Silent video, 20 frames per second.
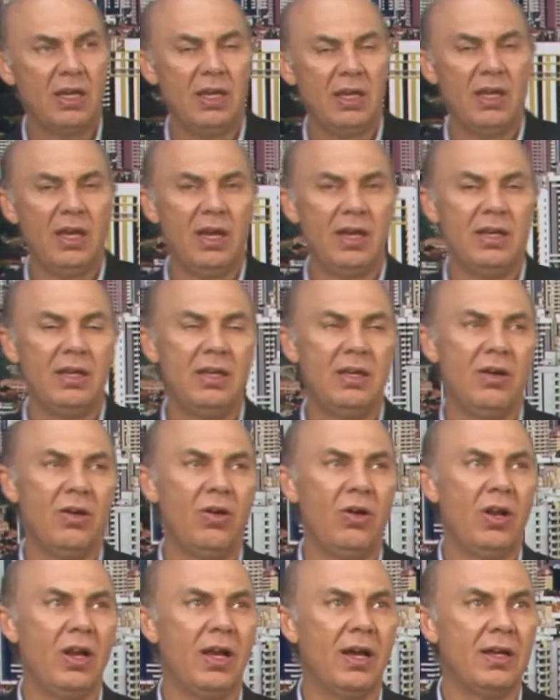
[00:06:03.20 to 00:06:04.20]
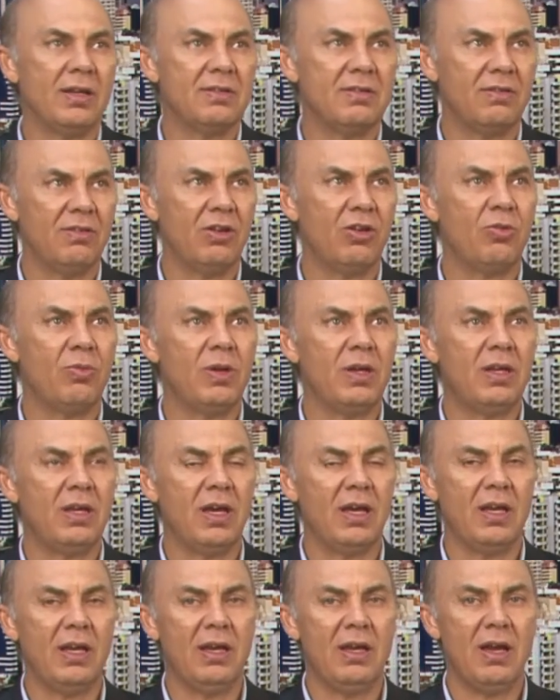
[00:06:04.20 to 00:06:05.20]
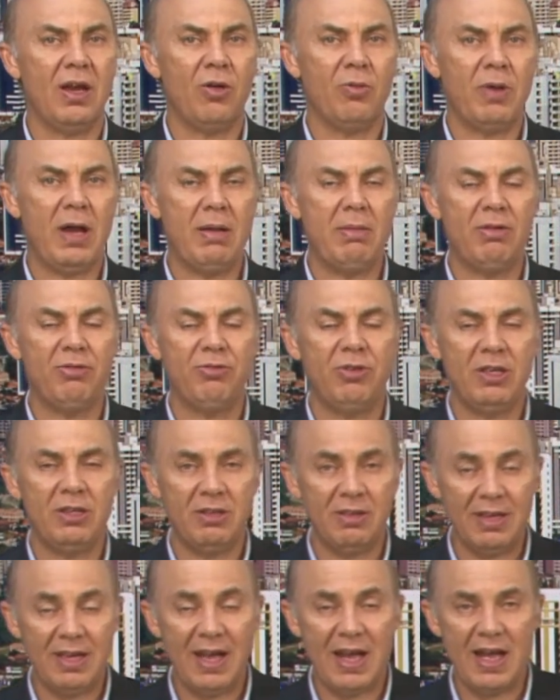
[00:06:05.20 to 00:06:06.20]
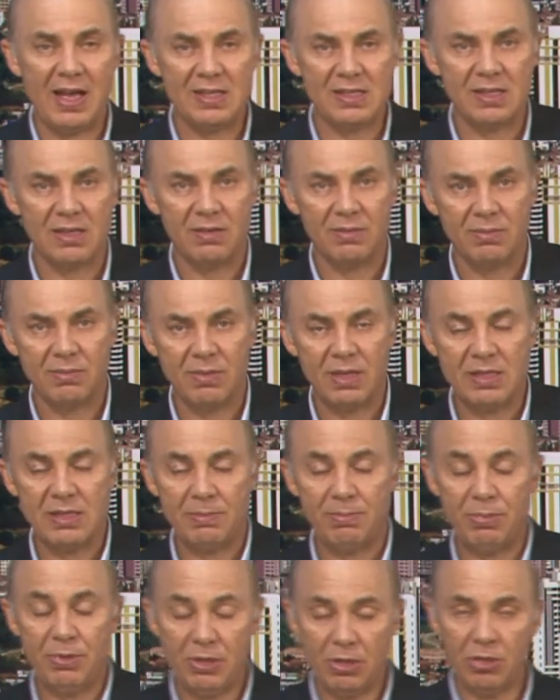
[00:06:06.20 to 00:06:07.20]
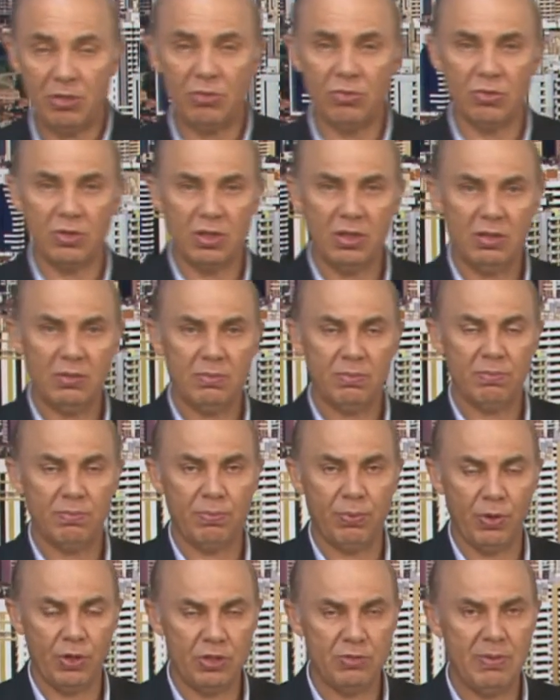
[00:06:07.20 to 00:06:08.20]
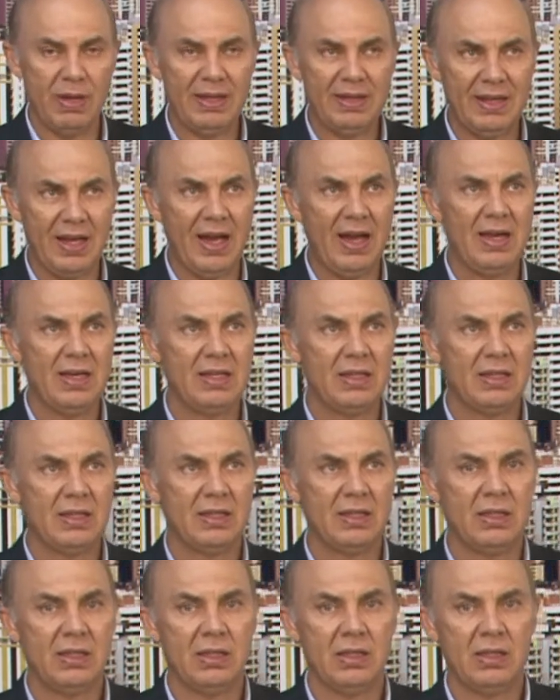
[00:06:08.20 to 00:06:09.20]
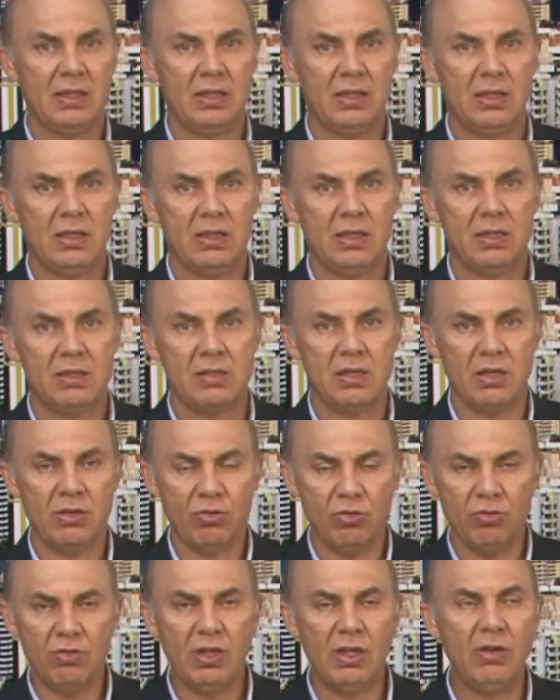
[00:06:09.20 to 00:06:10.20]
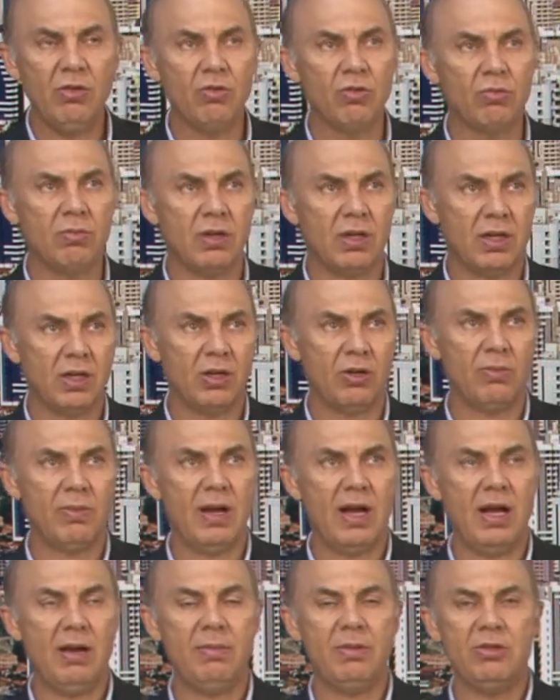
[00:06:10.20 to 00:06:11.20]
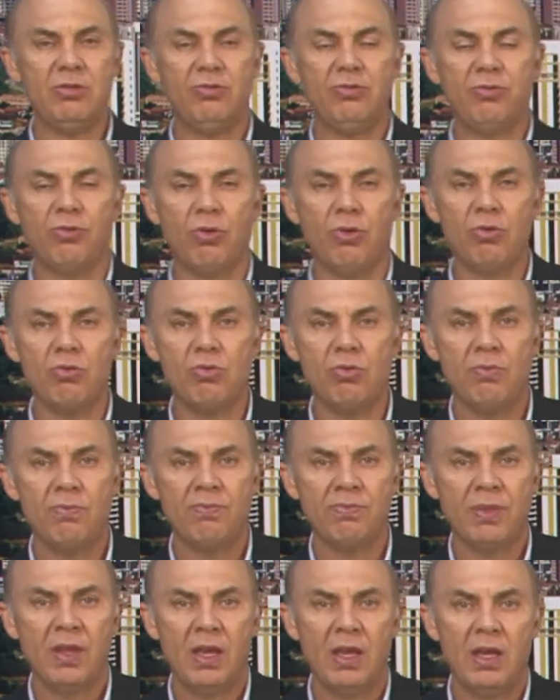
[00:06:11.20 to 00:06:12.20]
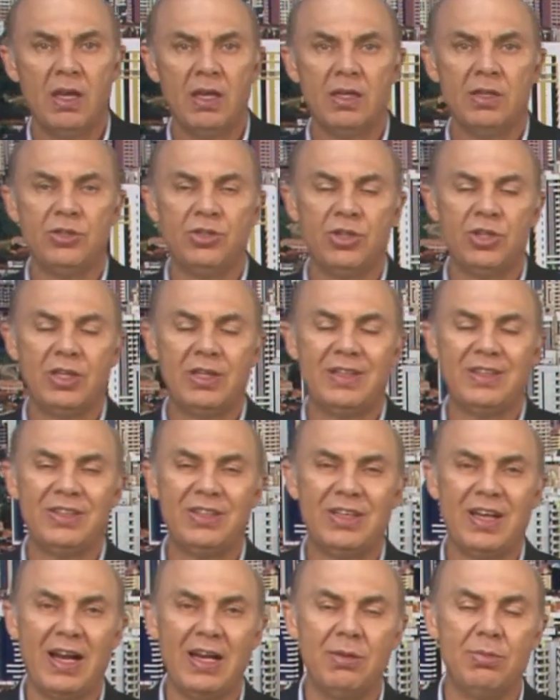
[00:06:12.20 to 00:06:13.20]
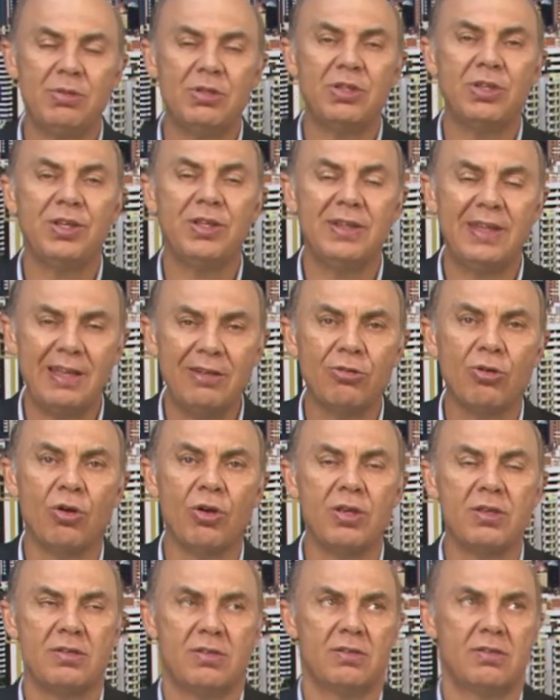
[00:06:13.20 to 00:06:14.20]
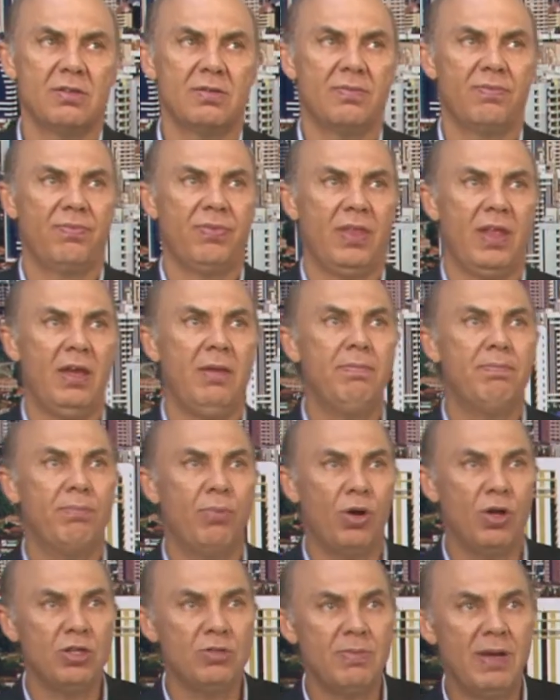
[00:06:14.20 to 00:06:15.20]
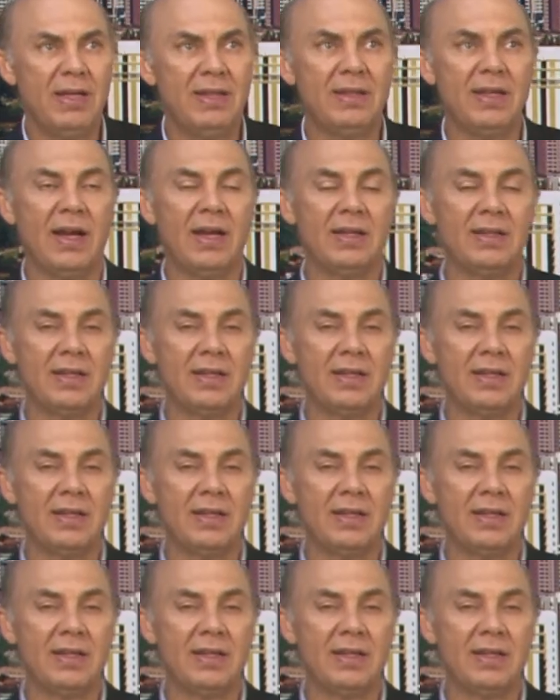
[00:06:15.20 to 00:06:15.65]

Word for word: E aí, olha, você vê como é que é, né? É uma arma feita em casa, mas é perigo, né? Pode matar. Sem dúvida nenhuma. É uma arma de fogo de, de calibre 32. Né? E pode matar.